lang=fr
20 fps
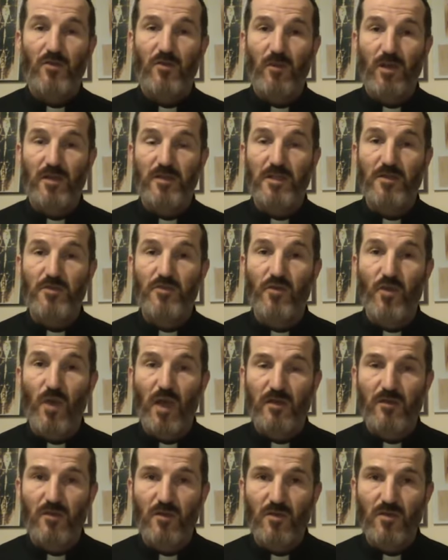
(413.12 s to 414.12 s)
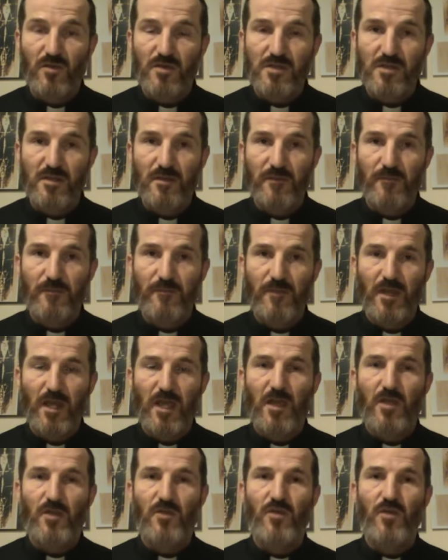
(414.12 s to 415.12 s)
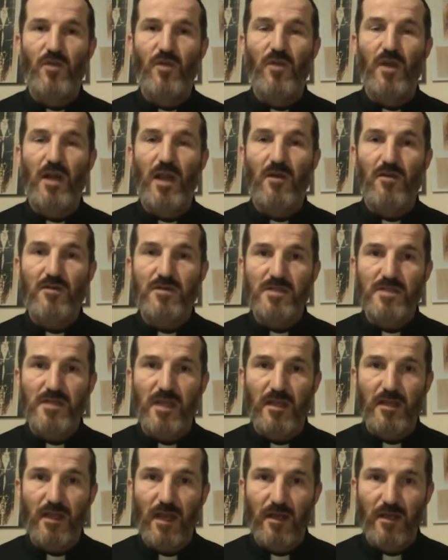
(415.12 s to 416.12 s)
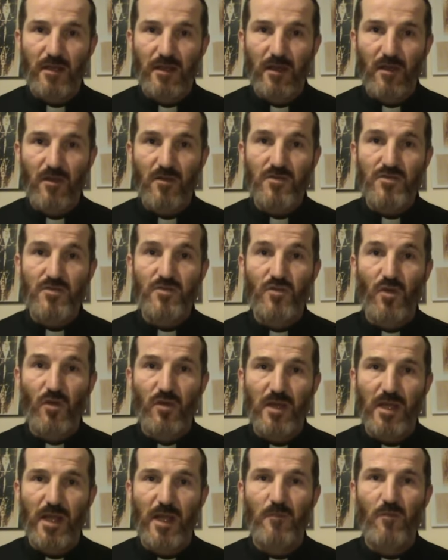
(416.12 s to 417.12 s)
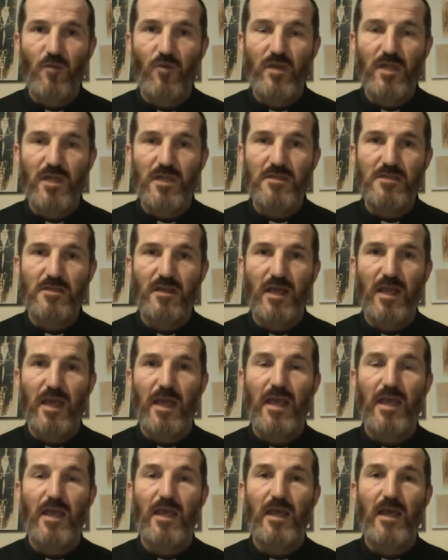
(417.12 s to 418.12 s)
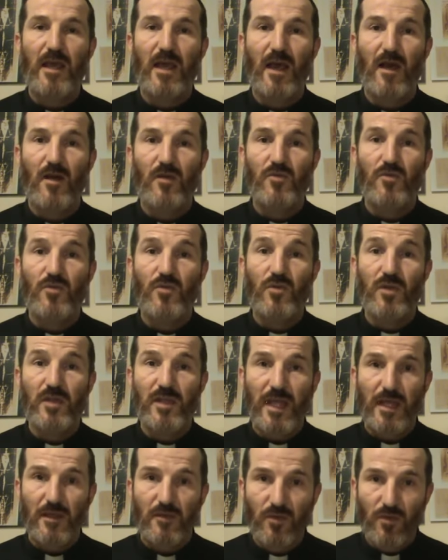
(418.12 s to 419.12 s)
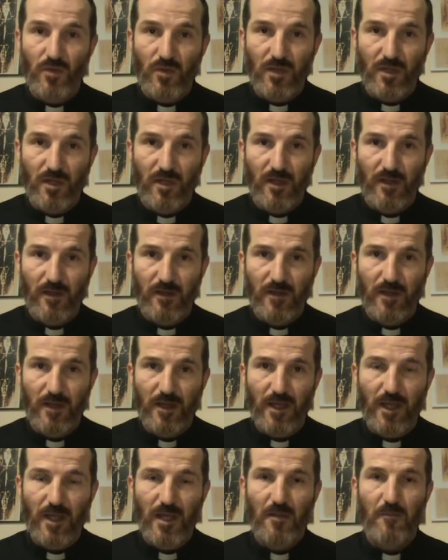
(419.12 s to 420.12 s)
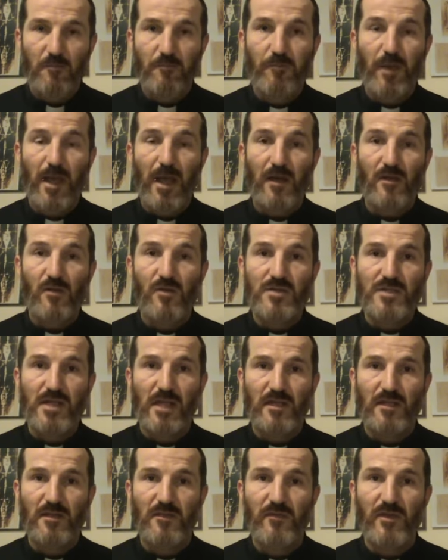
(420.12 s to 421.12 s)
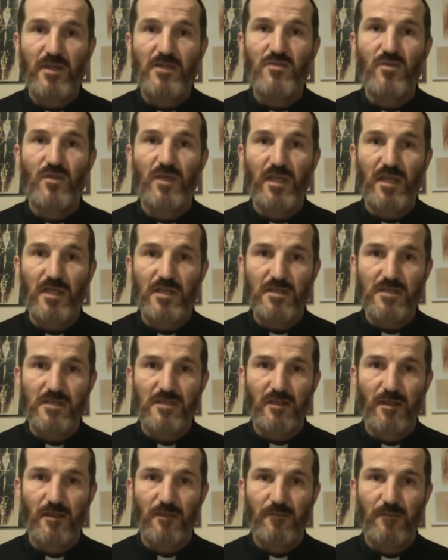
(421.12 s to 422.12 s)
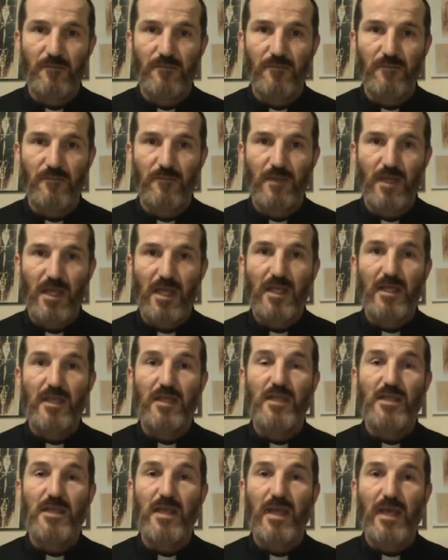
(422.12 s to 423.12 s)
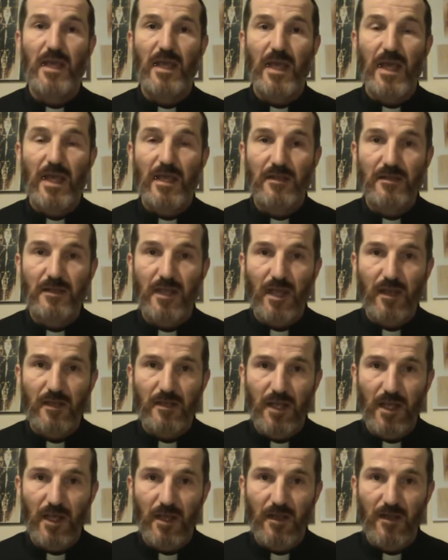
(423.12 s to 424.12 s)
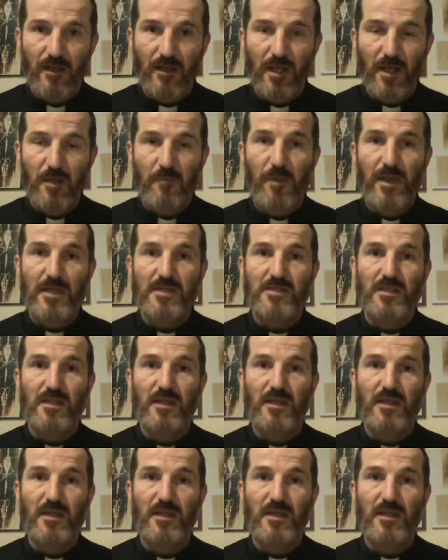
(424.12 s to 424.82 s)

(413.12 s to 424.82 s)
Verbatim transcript: Autrement dit, Dieu annonce que l'ancienne alliance donnée à Moïse est rendue caduque par le sacrifice du Christ, qui est éternel parce